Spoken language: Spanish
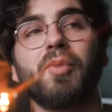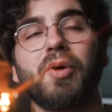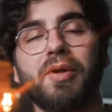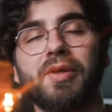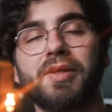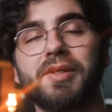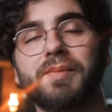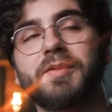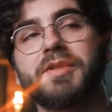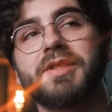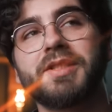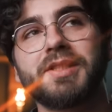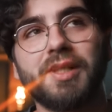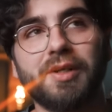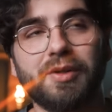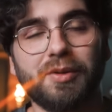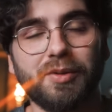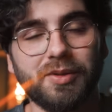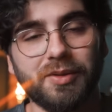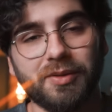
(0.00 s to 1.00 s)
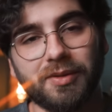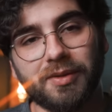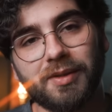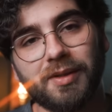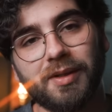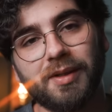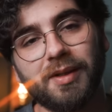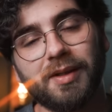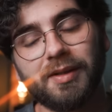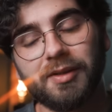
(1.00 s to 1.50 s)
Bueno, después de este rollo,
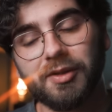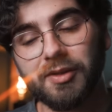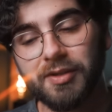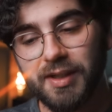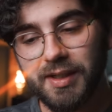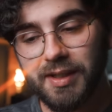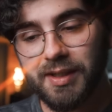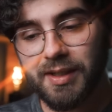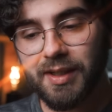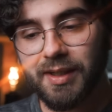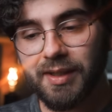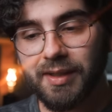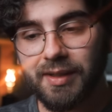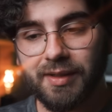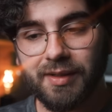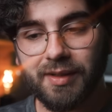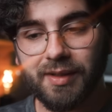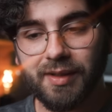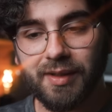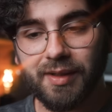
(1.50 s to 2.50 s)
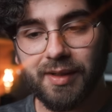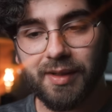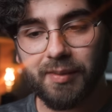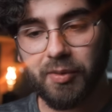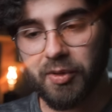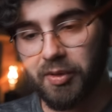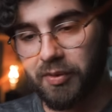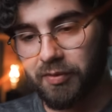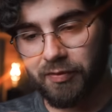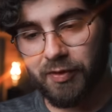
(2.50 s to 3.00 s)
yo tenía, eh,
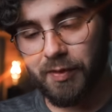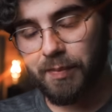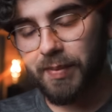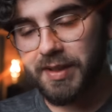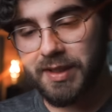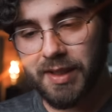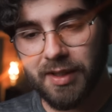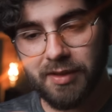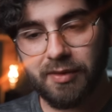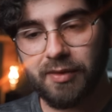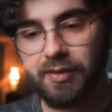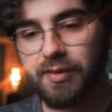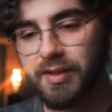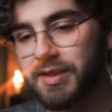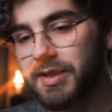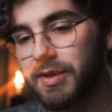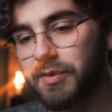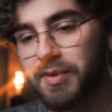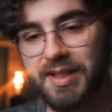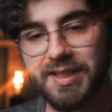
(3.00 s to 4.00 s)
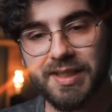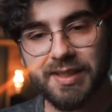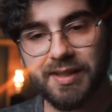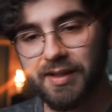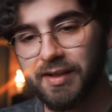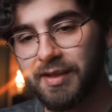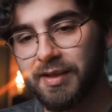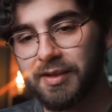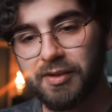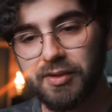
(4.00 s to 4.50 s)
bueno, fui pasando desde una
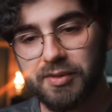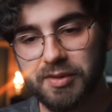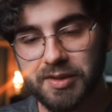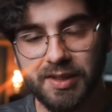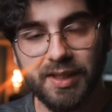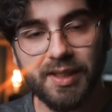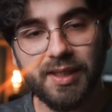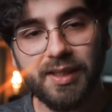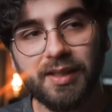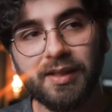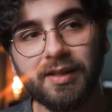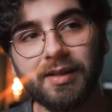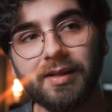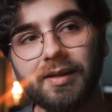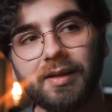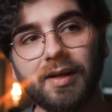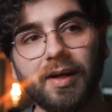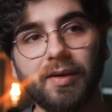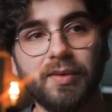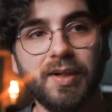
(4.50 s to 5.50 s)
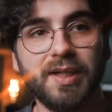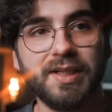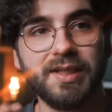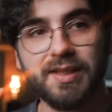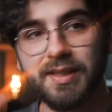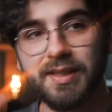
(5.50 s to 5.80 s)
700D a una